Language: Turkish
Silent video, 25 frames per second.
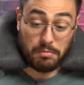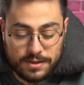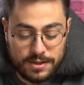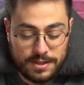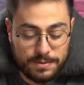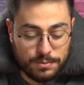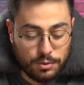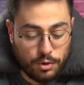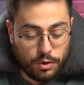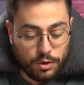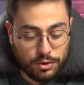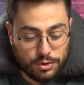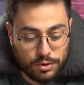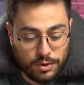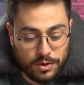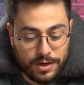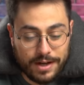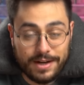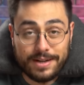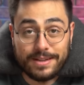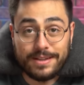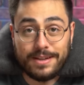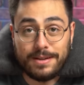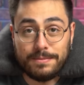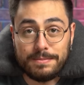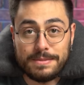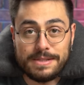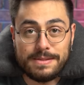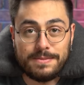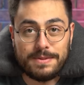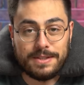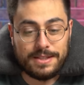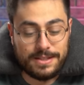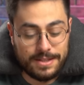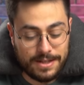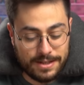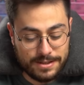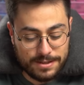Şimdi otogarda bizim
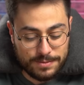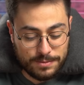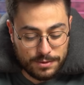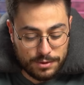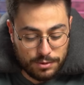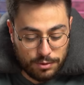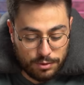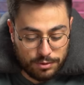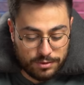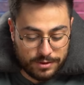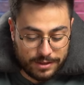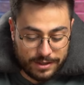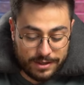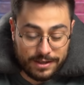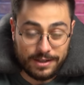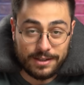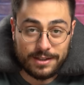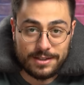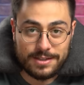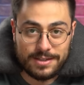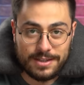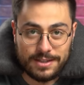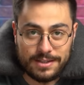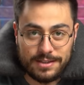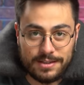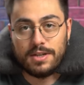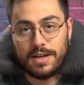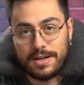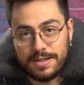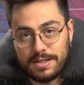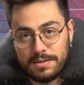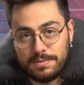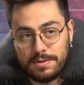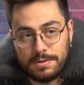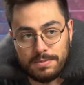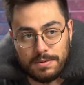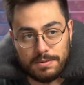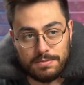ihtiyacımız ne olur arkadaşlar?
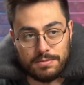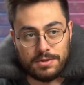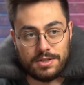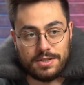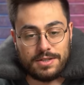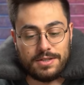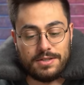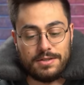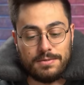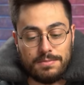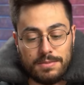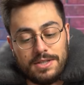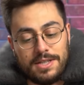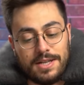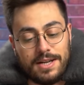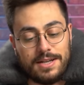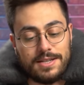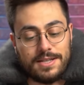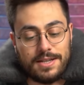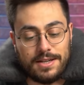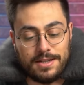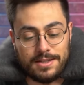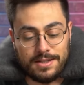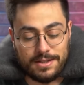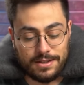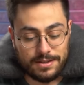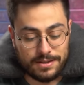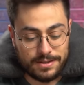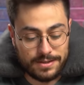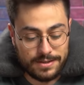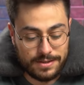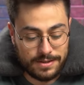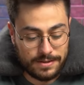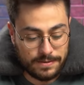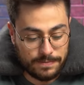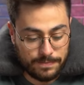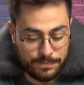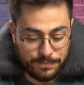Şarjımız bitmiştir. Bir şarj aleti alırız.